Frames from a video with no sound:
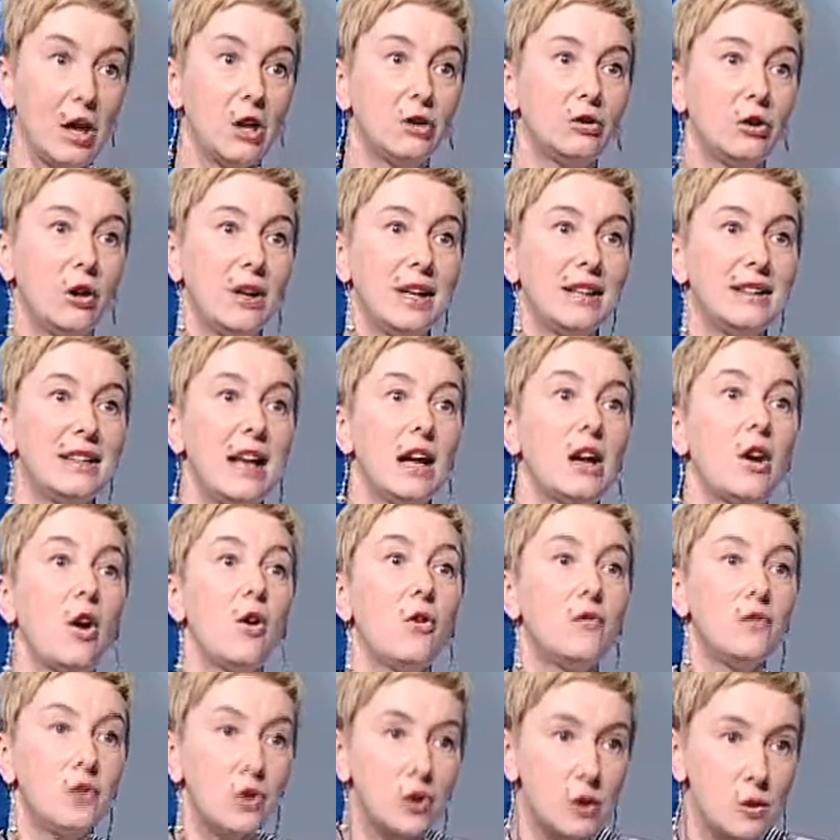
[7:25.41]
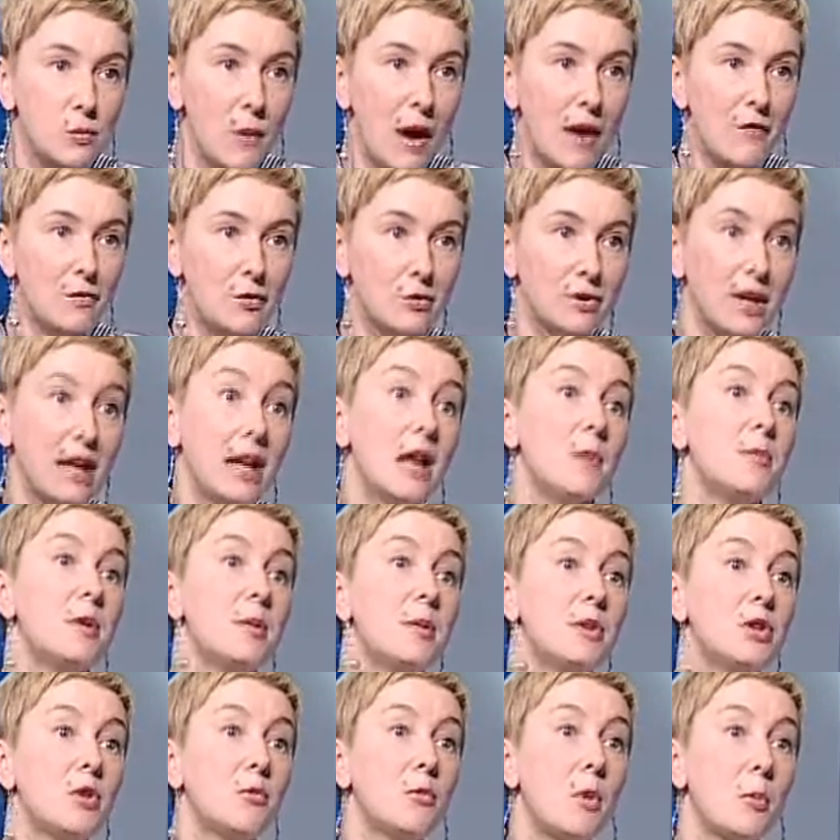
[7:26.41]
to jednak o Wrocławiu najlepiej
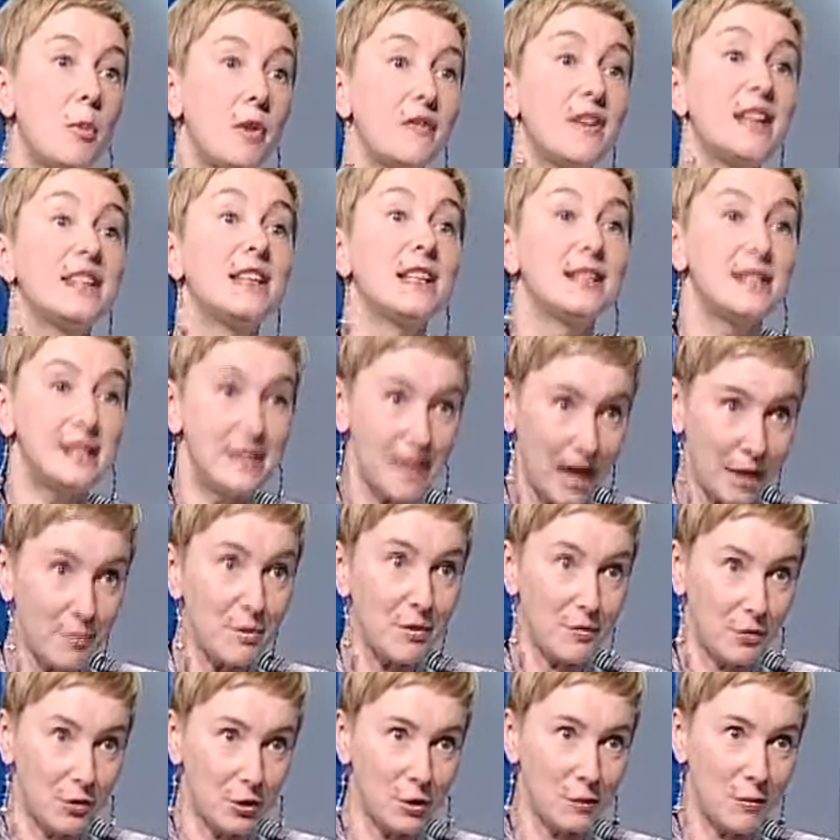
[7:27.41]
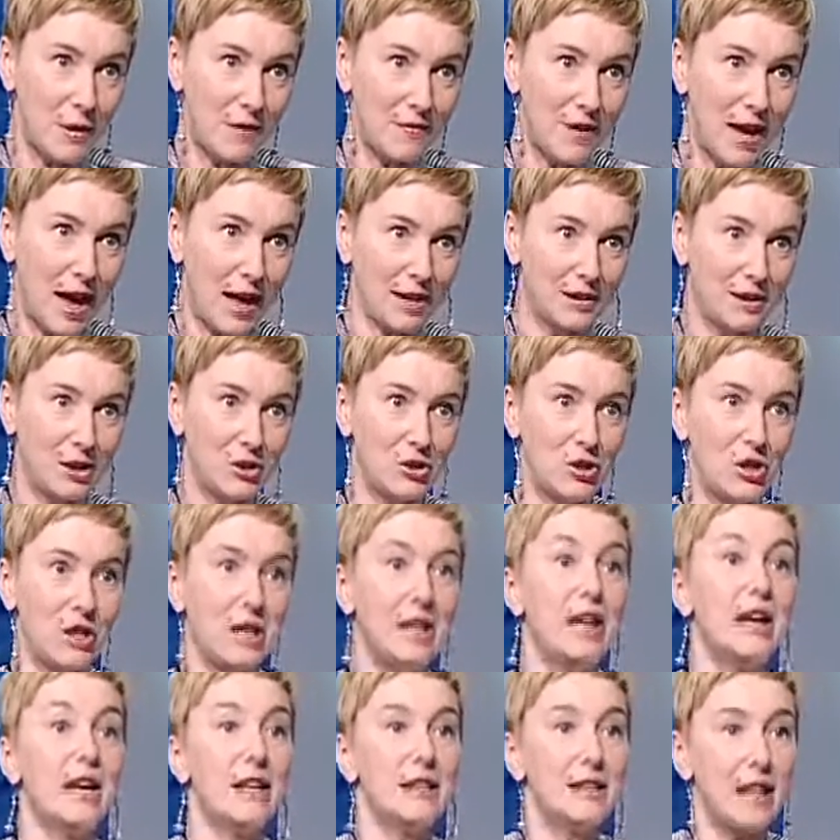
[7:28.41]
będą opowiadać sami wrocławianie,
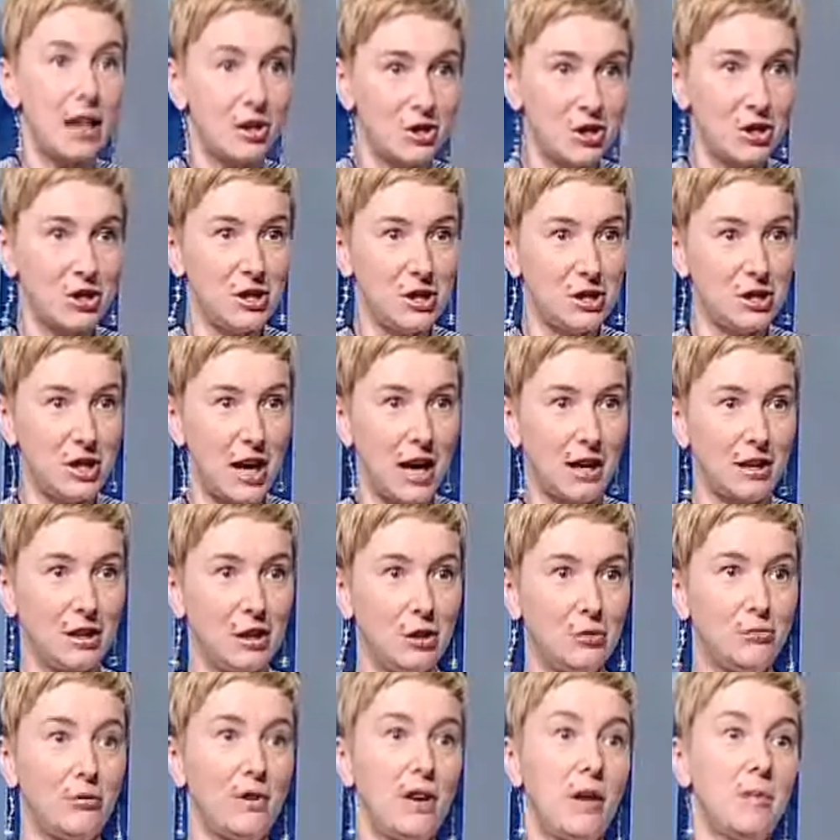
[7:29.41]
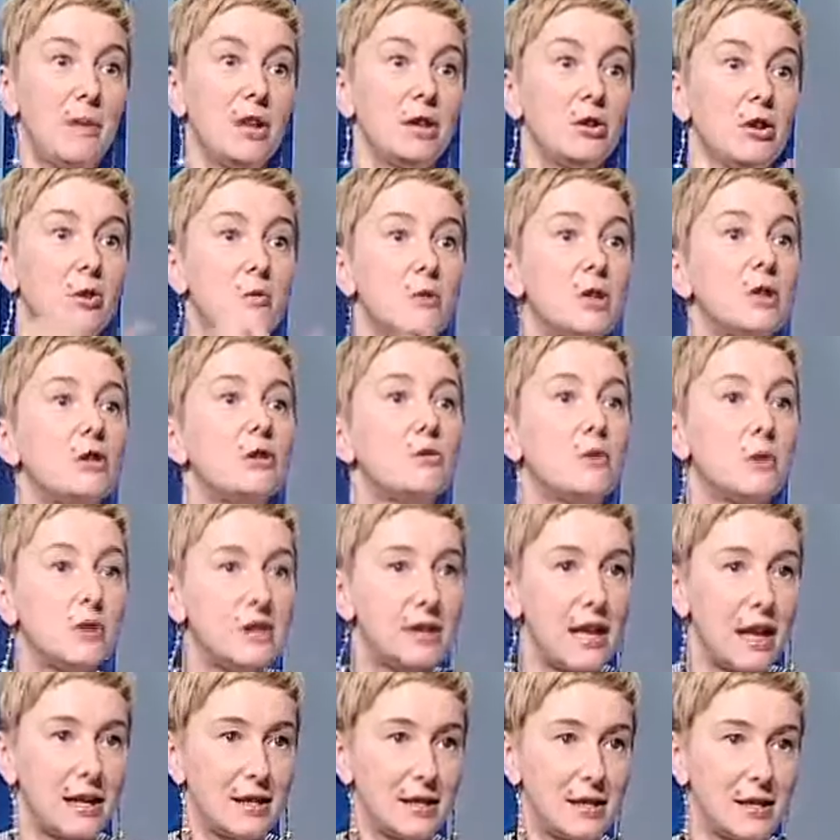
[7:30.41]
czyli nasze dzieciaki, które będą mieć
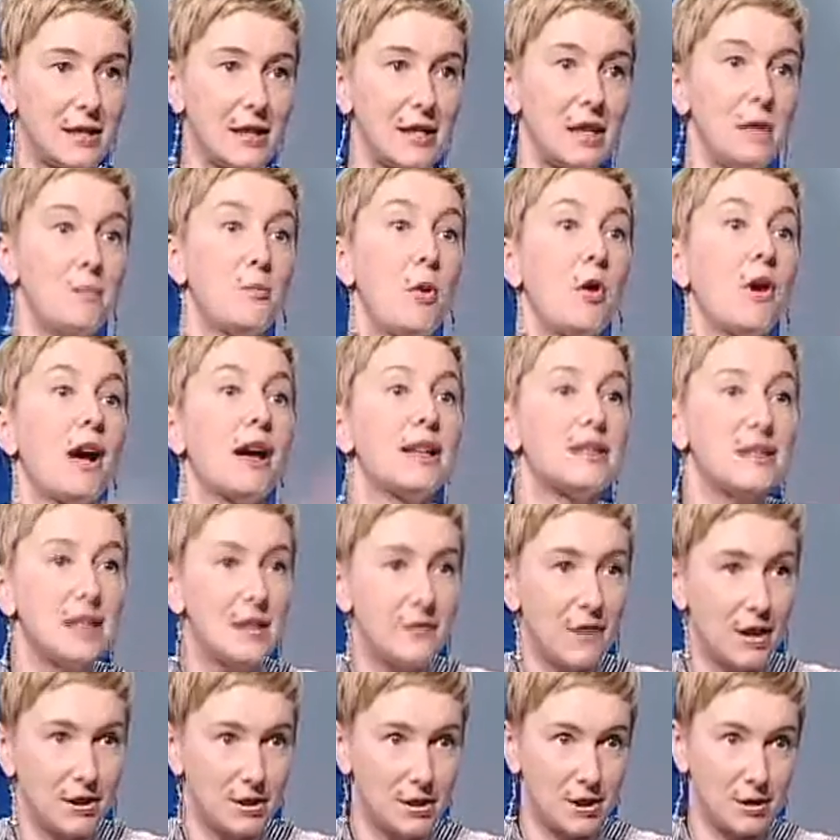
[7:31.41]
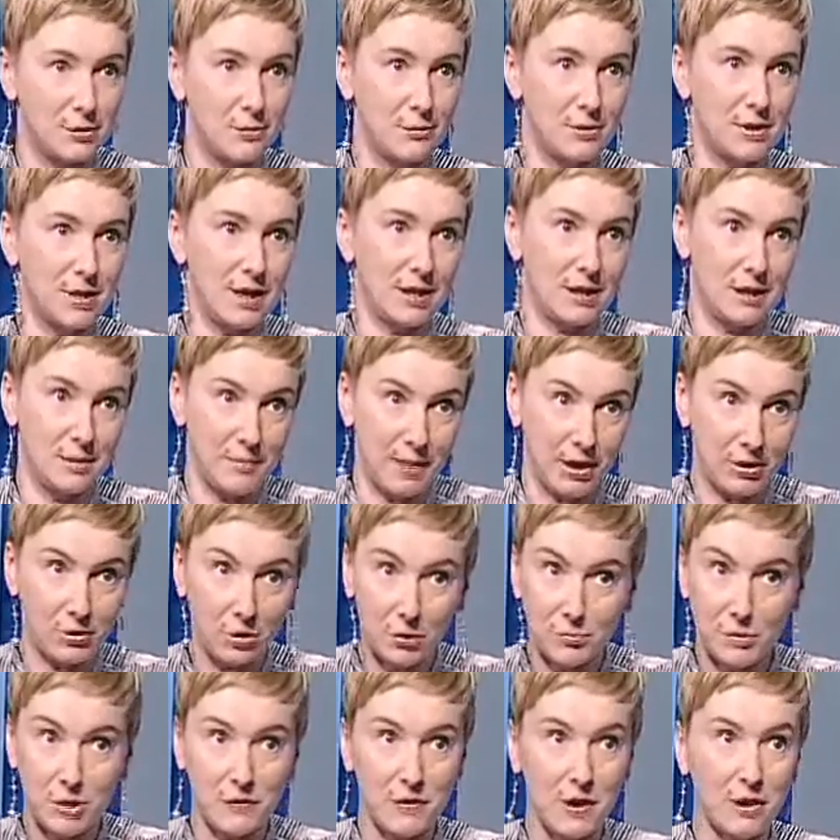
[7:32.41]
sukcesy i pokazywać te sukcesy,
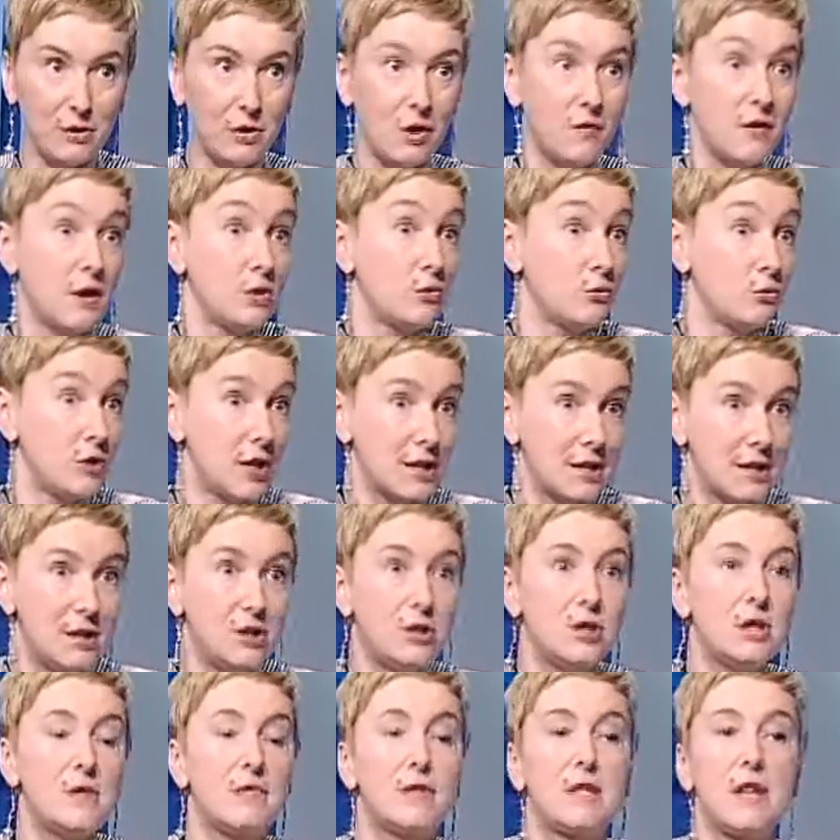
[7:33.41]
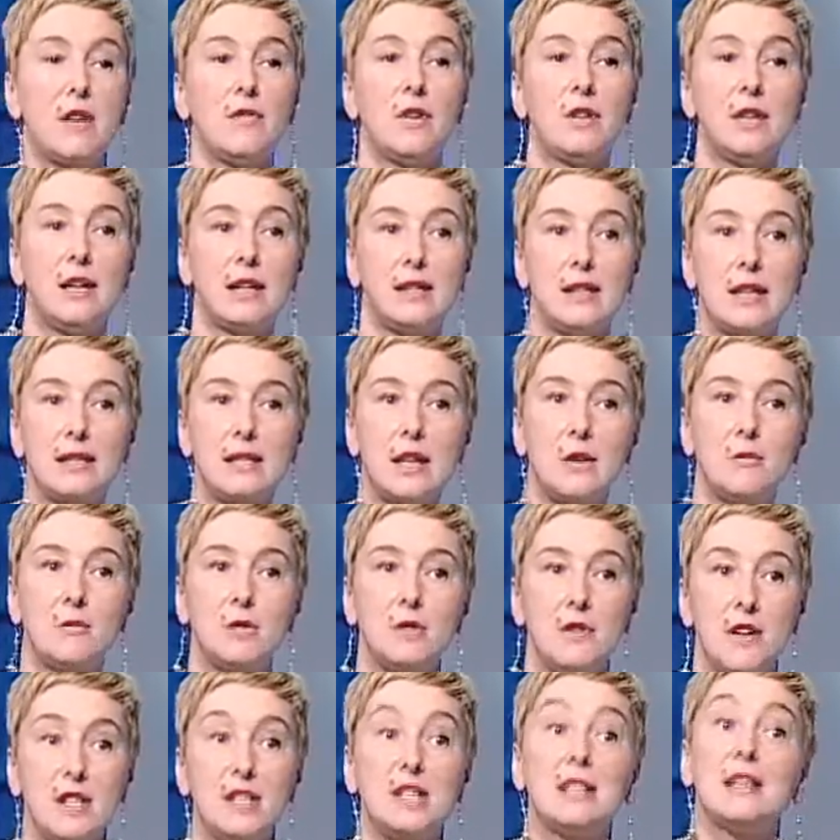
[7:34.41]
będą świętować, uczestniczyć w zawodach na całym
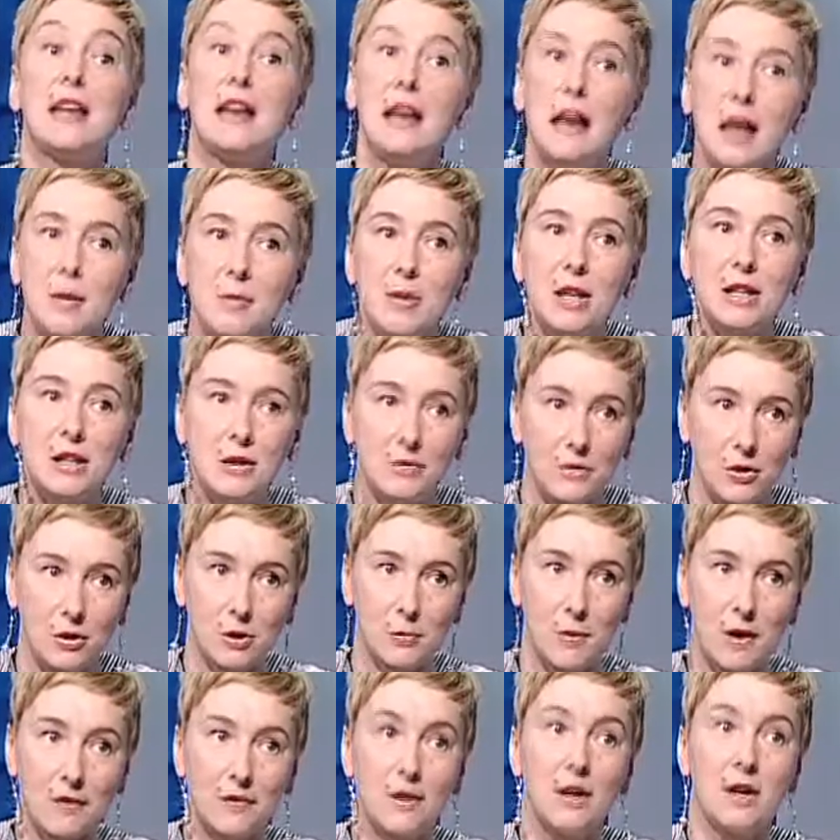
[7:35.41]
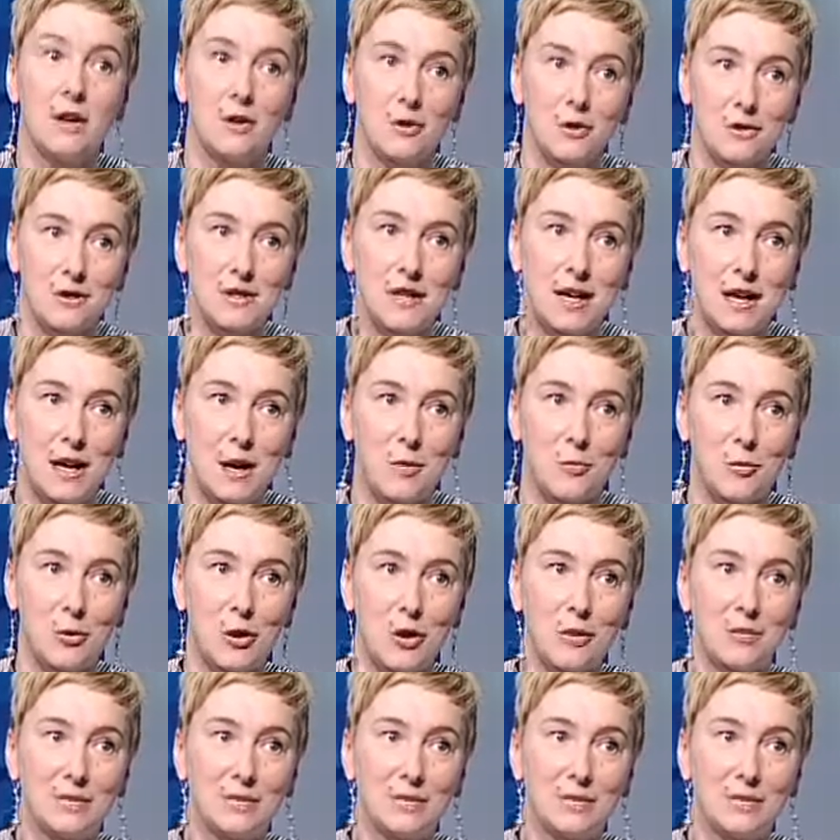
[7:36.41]
świecie, najlepiej ten Wrocław rozreklamują. Ale